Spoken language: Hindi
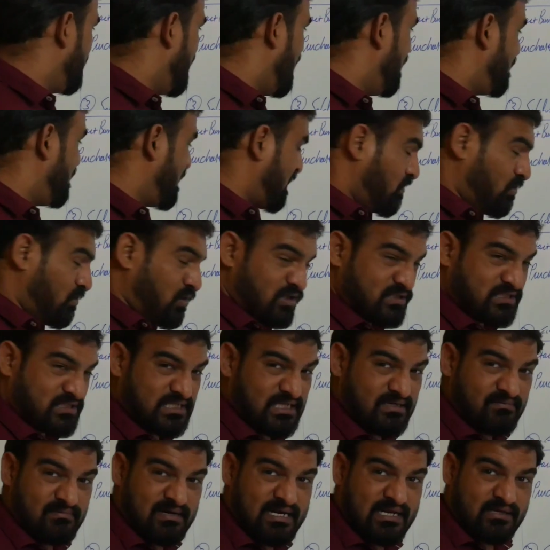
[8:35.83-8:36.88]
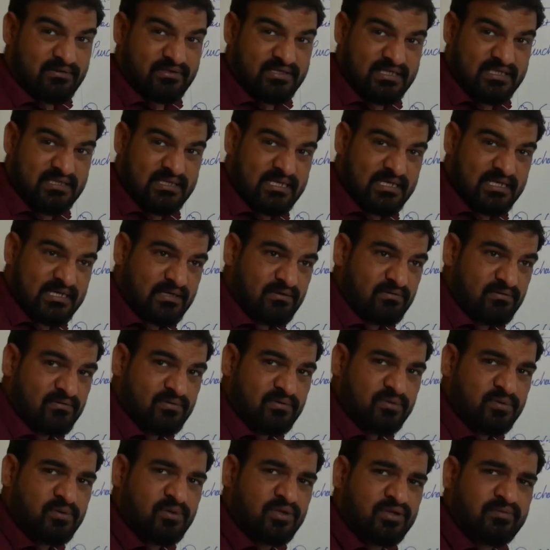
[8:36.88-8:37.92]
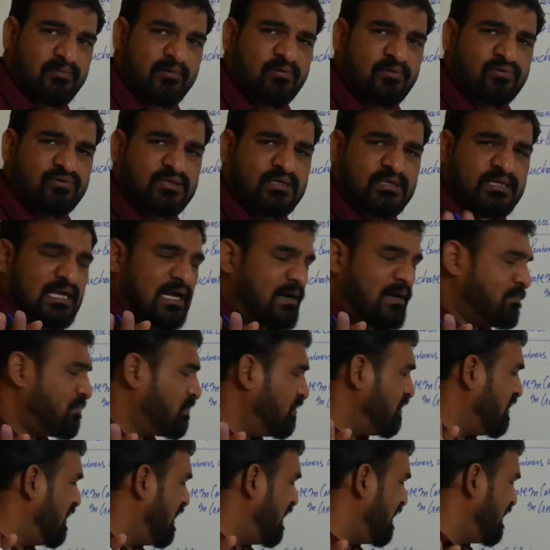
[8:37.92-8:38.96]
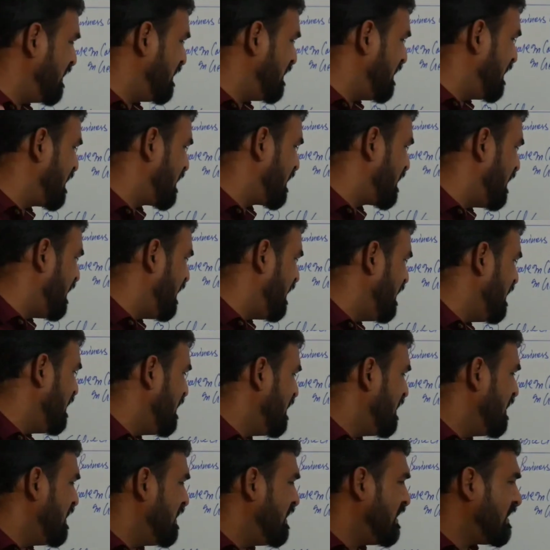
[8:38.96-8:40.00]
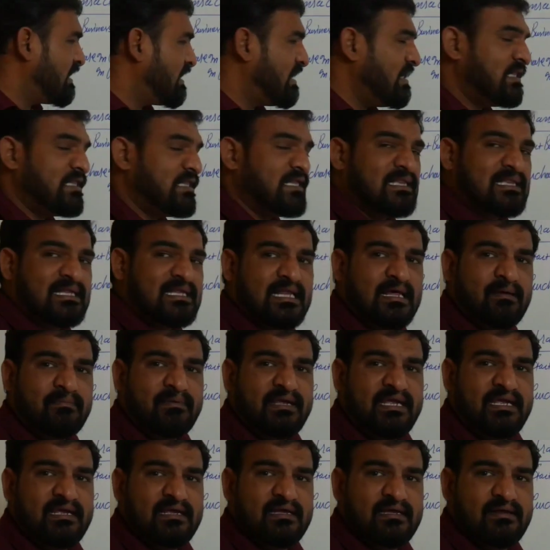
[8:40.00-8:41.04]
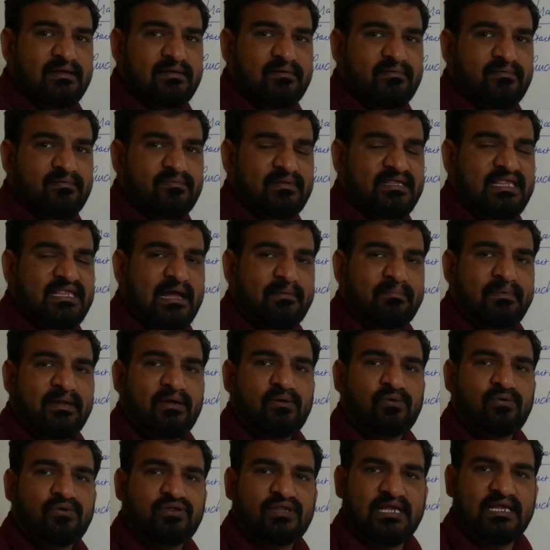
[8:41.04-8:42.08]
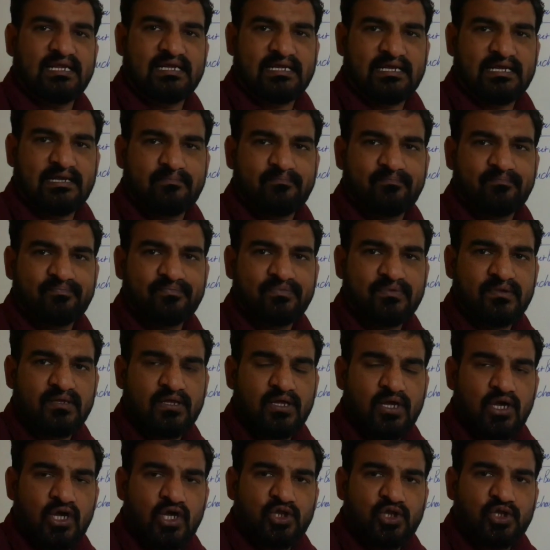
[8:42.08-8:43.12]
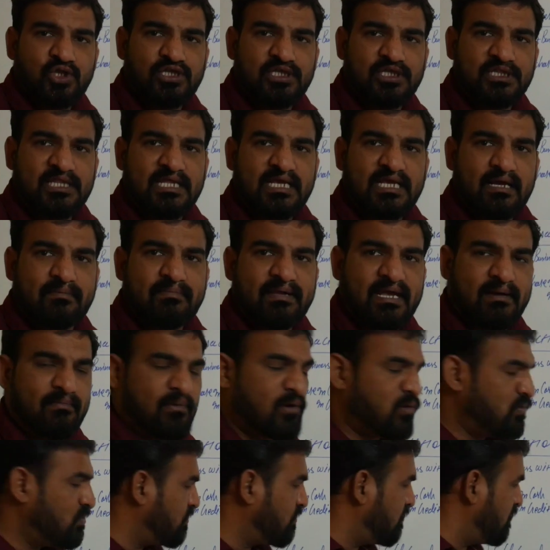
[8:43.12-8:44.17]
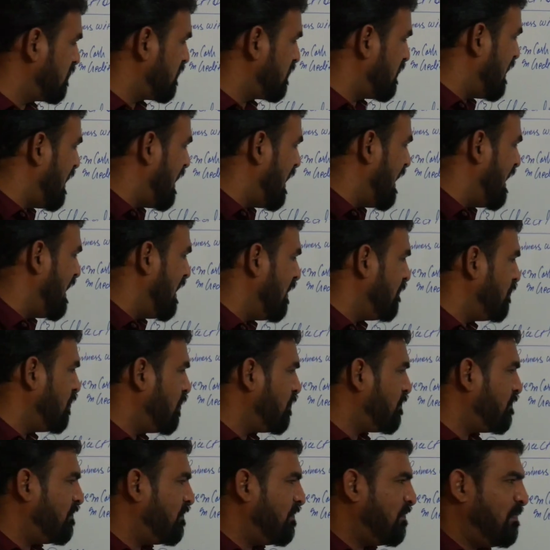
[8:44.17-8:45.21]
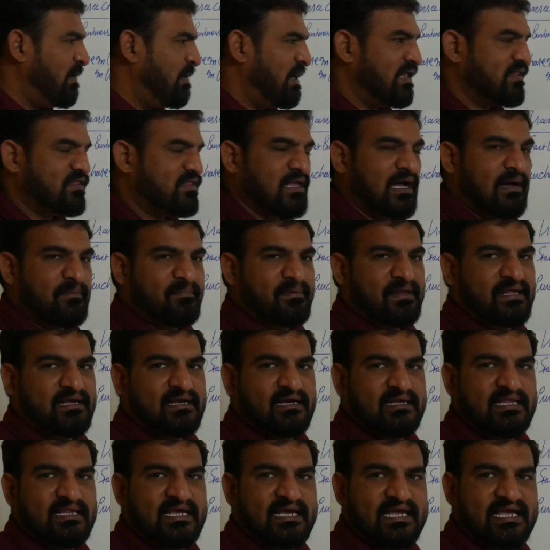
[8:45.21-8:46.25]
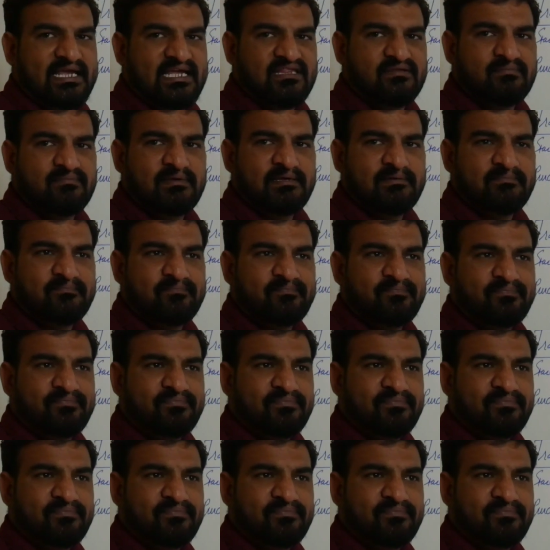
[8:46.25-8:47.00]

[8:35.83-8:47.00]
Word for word: जहां पर कॉस्टिंग वाला चीज दे रखी हो तो इसमें कुछ नहीं आपको ध्यान इतना रखना है कि जितना भी जैसे आपने गुड सेल किया तो जितने का भी अमाउंट आया वो प्लस आपने कर दिया केस में